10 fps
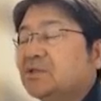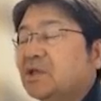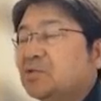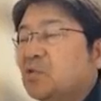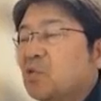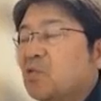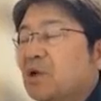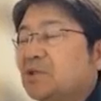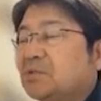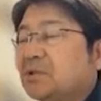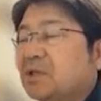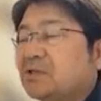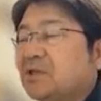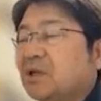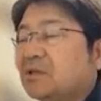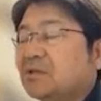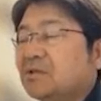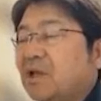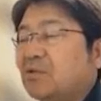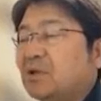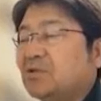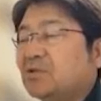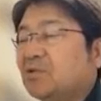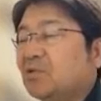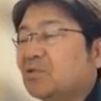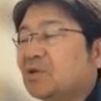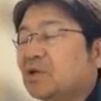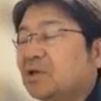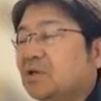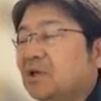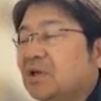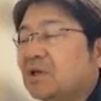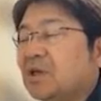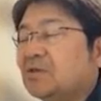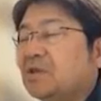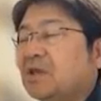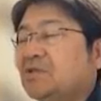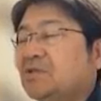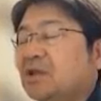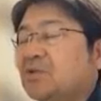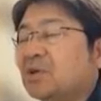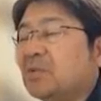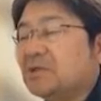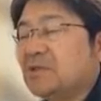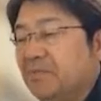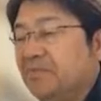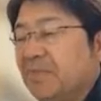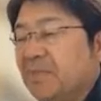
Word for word: じゃあどこが一番大事なのかっていうのを決定しないといけません。